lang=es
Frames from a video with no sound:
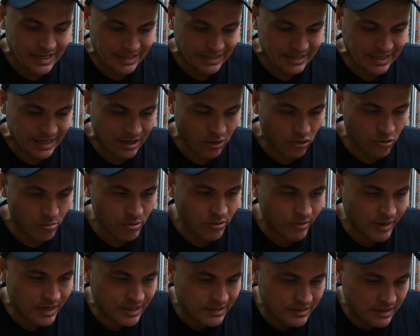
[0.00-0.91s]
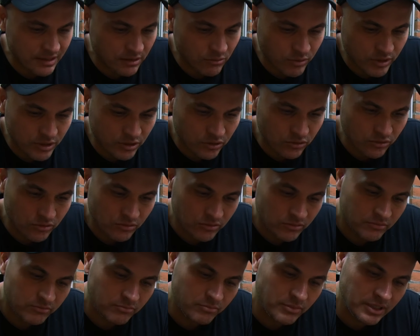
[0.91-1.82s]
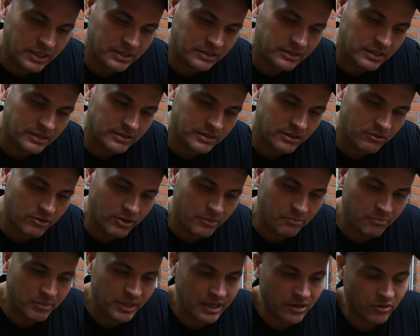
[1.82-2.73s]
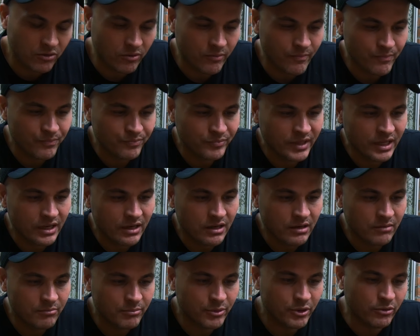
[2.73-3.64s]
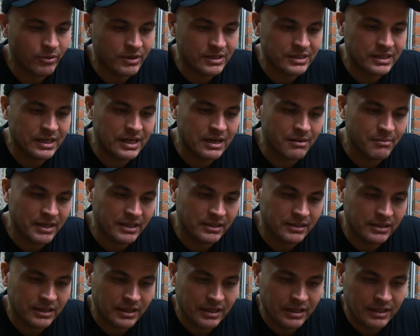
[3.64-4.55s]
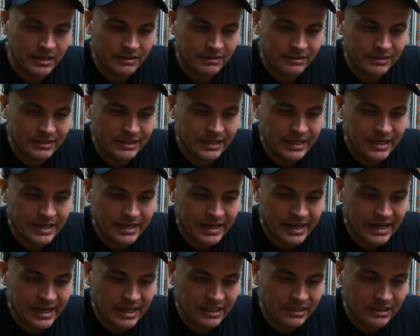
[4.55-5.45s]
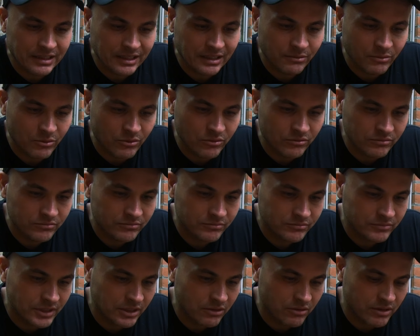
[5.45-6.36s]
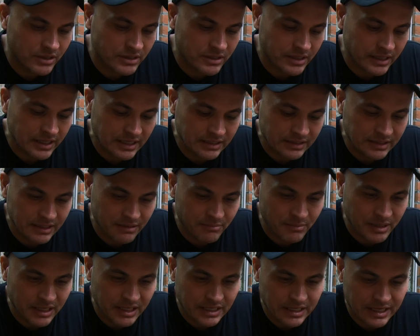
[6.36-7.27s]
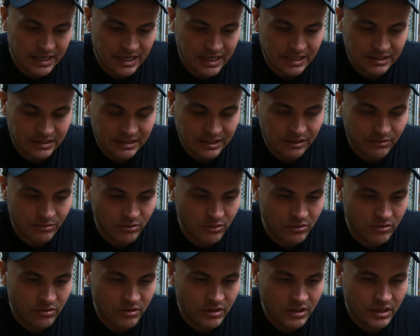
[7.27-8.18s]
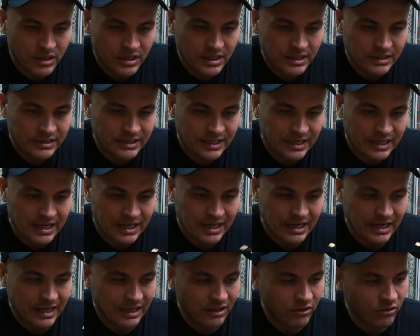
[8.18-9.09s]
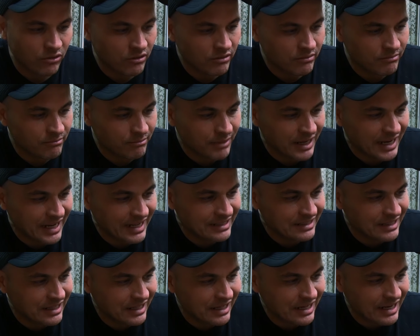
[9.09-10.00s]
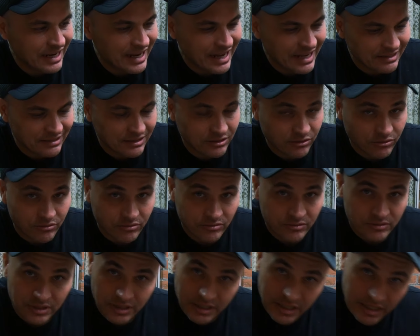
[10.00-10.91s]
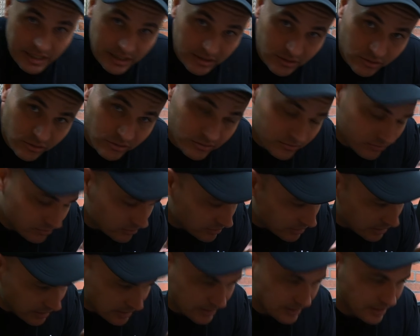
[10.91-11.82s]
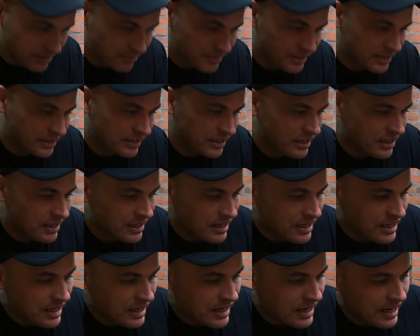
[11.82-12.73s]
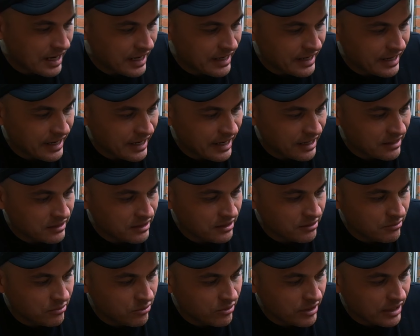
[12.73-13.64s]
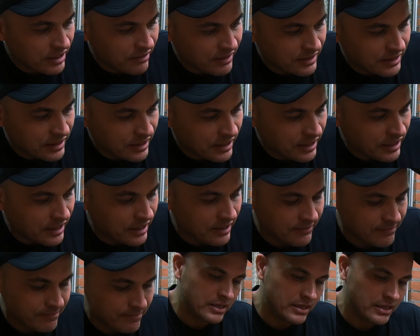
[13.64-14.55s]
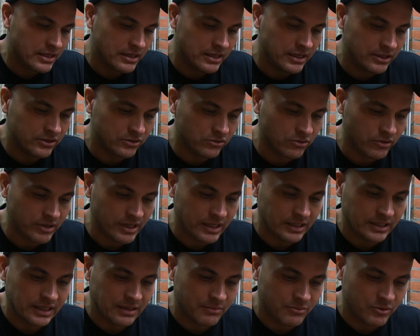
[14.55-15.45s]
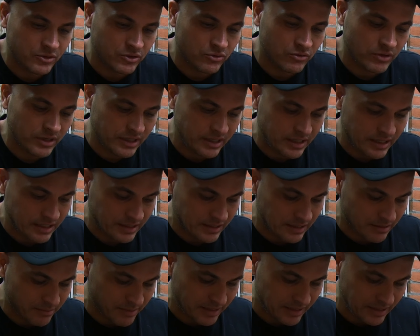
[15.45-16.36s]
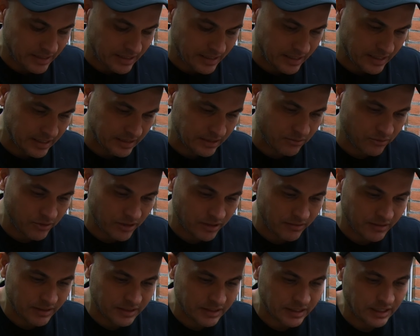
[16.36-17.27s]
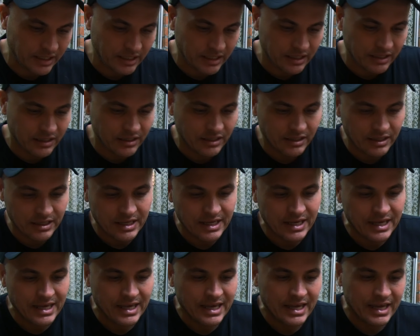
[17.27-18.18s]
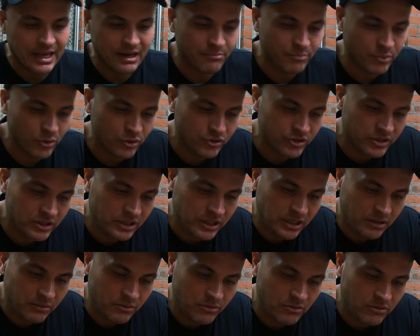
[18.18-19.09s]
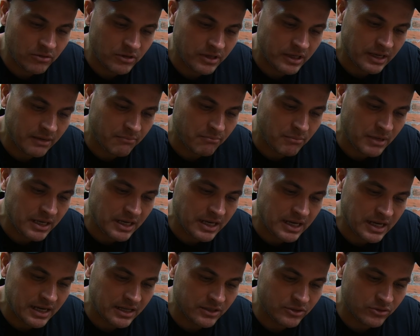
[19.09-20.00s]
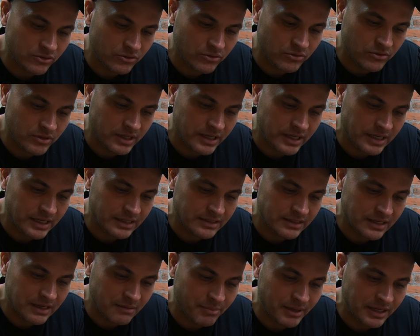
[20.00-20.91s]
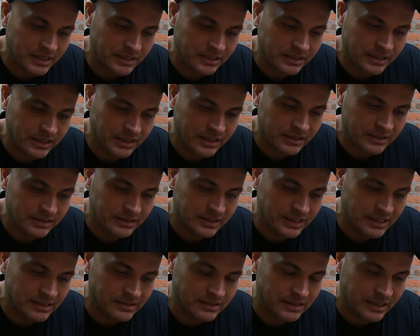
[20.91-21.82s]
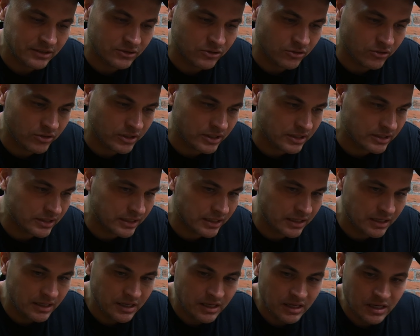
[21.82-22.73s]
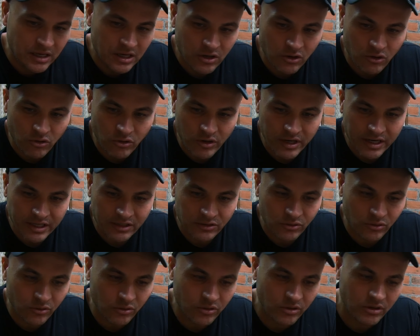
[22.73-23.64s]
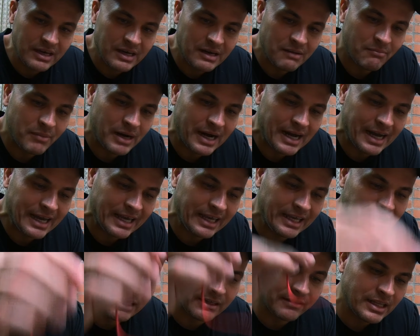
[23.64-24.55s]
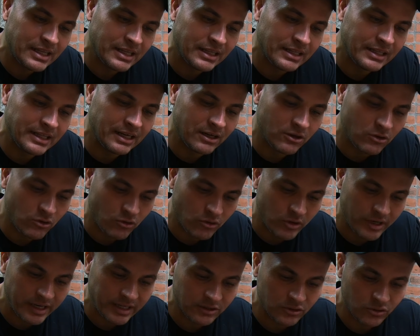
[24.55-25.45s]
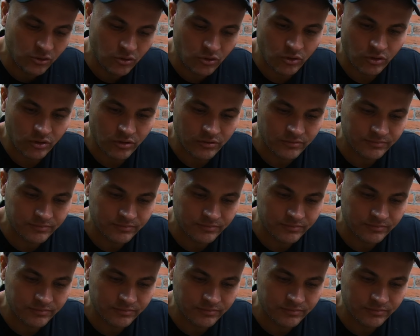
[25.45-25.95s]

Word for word: de cómo va el circuito mientras se los explico pero básicamente del negativo de lo que sería el terminal negativo del cargador va a ir directo directo directamente al negativo de la batería listo ya tenemos eso ahí directamente al negativo de la batería el positivo que en mi caso es la parte del centro de este conector va a ir del conector